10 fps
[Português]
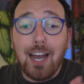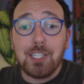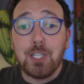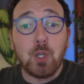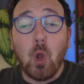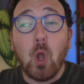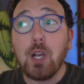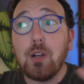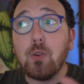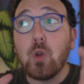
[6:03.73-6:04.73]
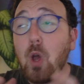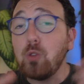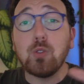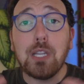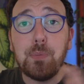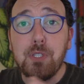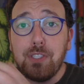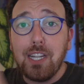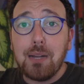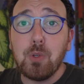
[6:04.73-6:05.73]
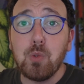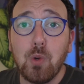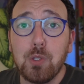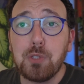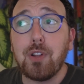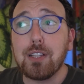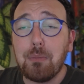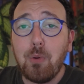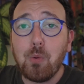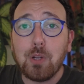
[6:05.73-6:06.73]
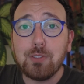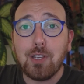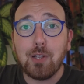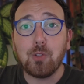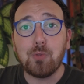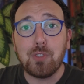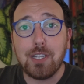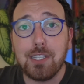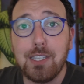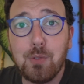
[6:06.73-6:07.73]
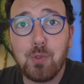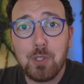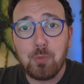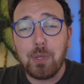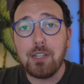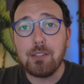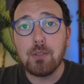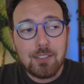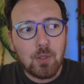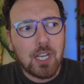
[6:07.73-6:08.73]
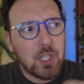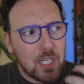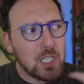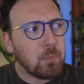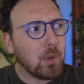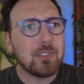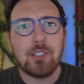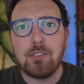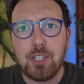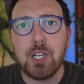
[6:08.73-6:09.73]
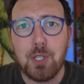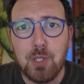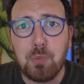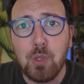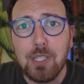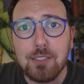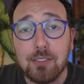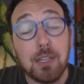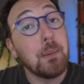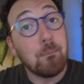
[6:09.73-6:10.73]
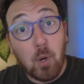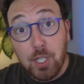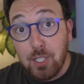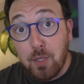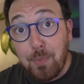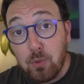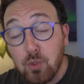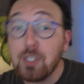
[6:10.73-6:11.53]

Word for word: a gente coloca o nosso tempo de vida na mão do outro e fala: tá bom, quando você resolver aí, eu vou esperando. Sendo que a gente pode ser esse agente de mudança. Pode receber um